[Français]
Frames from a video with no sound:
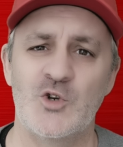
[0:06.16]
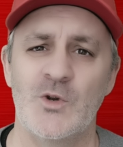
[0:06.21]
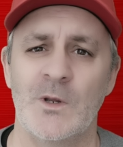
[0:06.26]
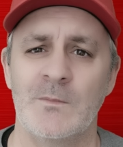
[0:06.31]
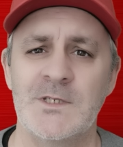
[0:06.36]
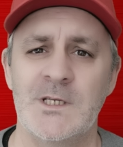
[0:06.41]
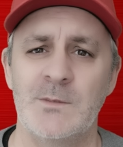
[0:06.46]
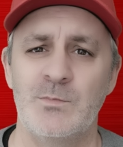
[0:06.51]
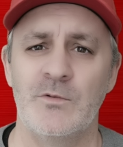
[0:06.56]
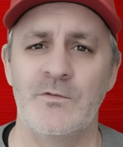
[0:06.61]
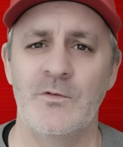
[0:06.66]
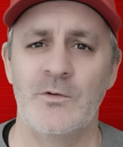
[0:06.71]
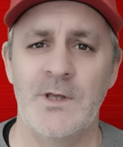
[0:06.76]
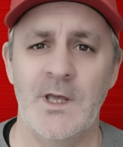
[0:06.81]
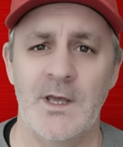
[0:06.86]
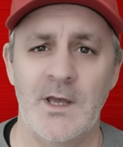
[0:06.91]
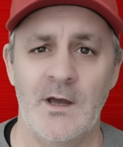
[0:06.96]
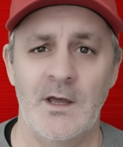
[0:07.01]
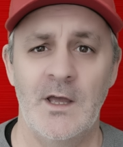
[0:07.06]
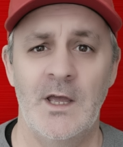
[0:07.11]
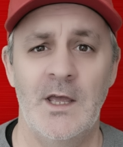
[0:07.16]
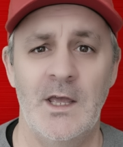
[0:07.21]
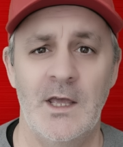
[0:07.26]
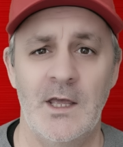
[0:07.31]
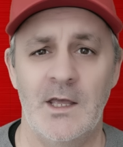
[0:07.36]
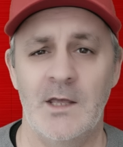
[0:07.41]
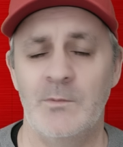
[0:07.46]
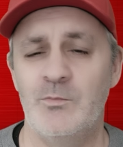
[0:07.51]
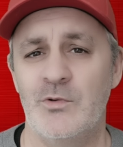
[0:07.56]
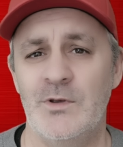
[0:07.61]
je suis un petit peu vulgaire.
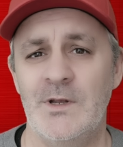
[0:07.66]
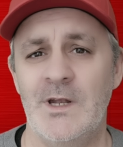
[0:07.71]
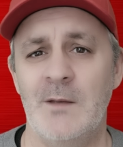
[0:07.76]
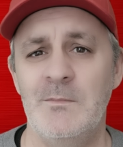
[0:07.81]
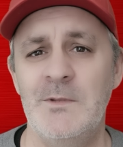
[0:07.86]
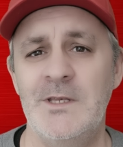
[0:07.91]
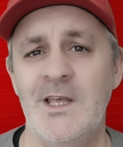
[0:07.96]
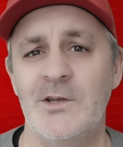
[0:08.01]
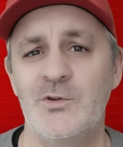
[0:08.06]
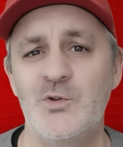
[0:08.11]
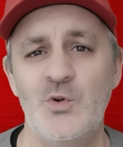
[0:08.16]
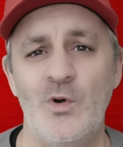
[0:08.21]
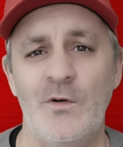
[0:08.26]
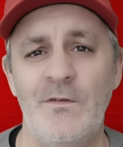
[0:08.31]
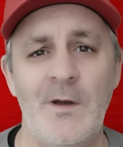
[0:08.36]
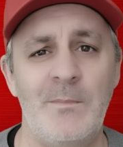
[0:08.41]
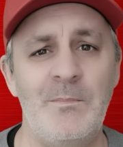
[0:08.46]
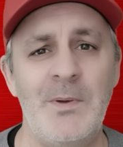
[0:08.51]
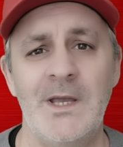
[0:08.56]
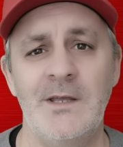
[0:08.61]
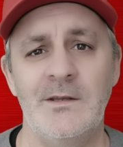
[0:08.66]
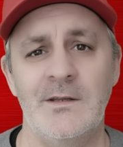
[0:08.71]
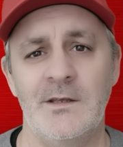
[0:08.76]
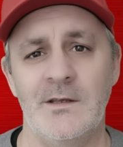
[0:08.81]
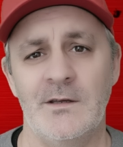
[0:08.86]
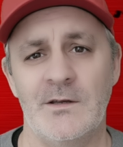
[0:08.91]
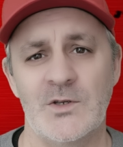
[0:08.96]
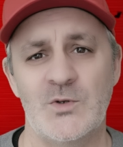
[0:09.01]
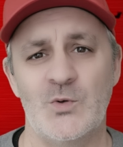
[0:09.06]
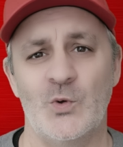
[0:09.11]
Et puis la miniature va pas
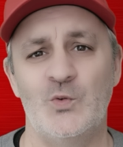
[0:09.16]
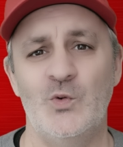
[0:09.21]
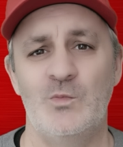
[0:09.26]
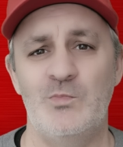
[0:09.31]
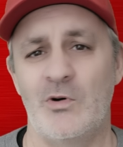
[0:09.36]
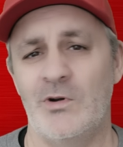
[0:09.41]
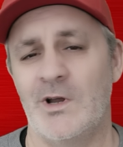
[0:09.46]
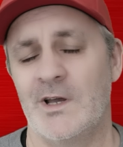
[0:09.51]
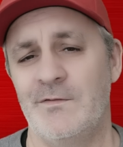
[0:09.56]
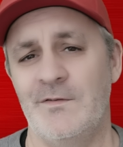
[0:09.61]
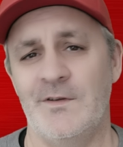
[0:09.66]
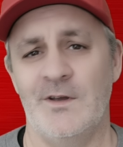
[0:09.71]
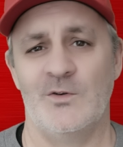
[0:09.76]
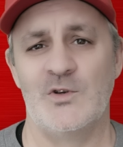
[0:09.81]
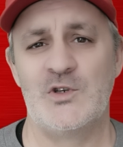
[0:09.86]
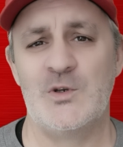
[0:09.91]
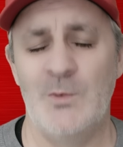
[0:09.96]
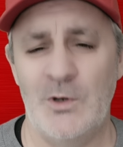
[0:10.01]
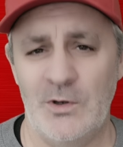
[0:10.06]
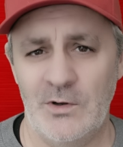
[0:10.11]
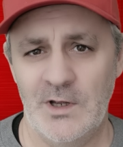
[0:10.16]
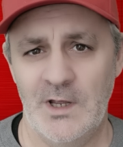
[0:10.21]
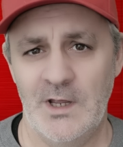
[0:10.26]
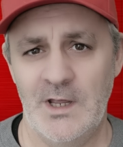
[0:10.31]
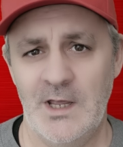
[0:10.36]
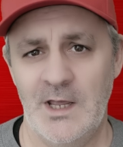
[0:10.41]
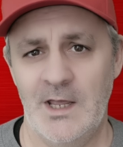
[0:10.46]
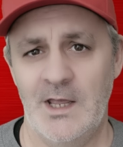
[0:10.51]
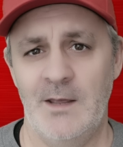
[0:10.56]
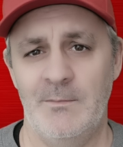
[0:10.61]
aider, hein, surtout pour le référencement.
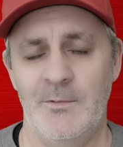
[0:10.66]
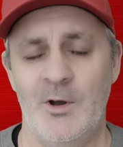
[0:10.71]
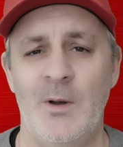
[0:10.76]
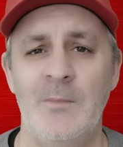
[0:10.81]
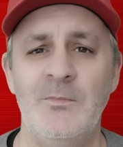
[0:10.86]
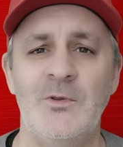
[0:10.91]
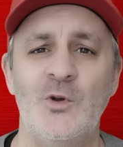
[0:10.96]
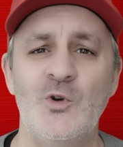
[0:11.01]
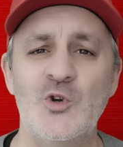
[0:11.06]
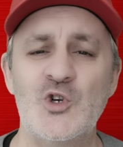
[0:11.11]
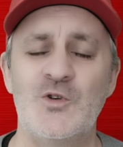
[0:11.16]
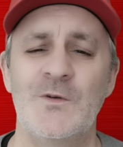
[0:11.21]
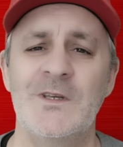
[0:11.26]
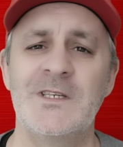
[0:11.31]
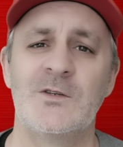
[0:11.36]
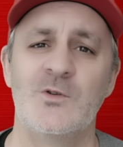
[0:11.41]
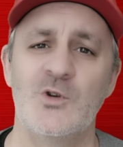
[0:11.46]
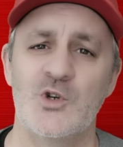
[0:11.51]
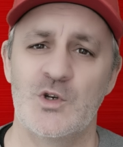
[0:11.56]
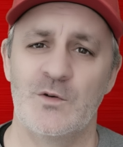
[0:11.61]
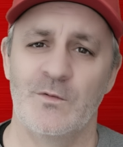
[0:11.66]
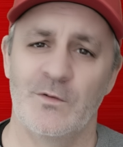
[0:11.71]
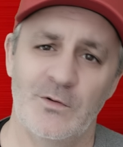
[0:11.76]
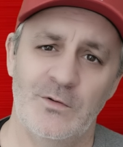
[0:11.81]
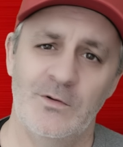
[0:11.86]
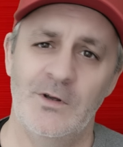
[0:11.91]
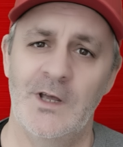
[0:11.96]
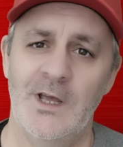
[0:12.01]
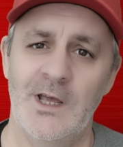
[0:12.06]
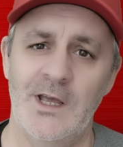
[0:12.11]
Mais en même temps, je fais ce que je
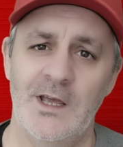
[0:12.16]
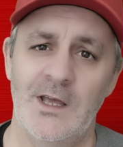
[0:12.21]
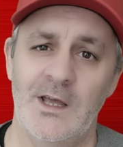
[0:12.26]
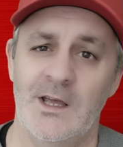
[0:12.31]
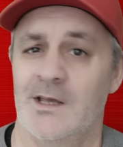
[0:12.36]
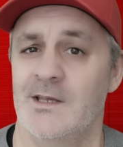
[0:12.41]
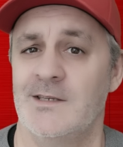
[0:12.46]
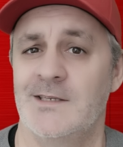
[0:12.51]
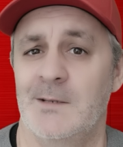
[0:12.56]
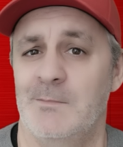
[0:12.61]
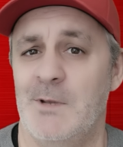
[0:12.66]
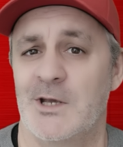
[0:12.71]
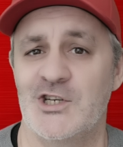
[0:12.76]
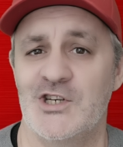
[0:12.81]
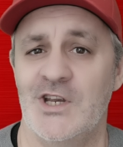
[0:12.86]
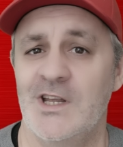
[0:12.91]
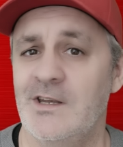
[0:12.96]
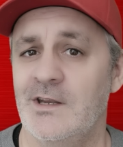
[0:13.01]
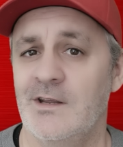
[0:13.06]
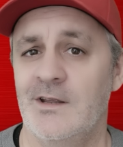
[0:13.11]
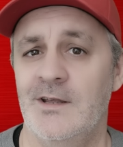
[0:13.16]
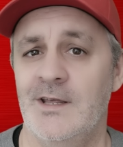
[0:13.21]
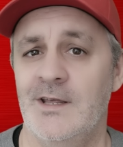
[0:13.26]
veux. Ah, c'est ma chaîne.